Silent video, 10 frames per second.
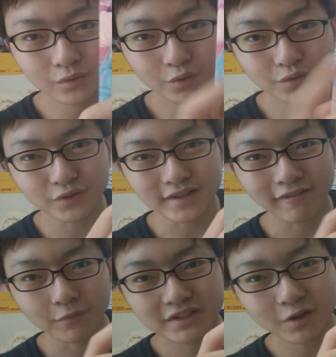東條さ
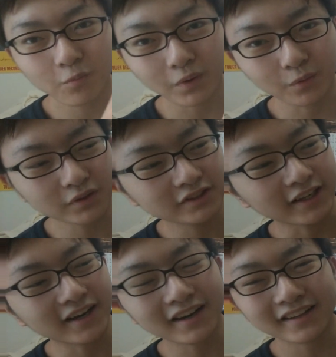んはめっちゃおっぱい大きく
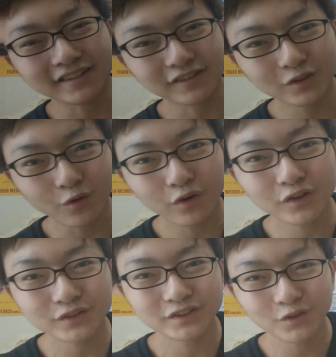描かれてるけど、こ
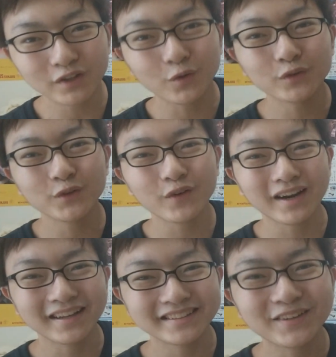の人は東京か
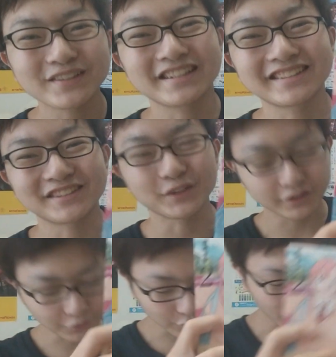ら引っ越してきた人っ
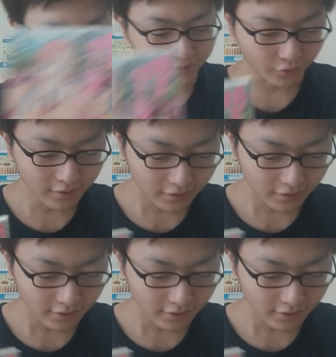ていうことなんですよ。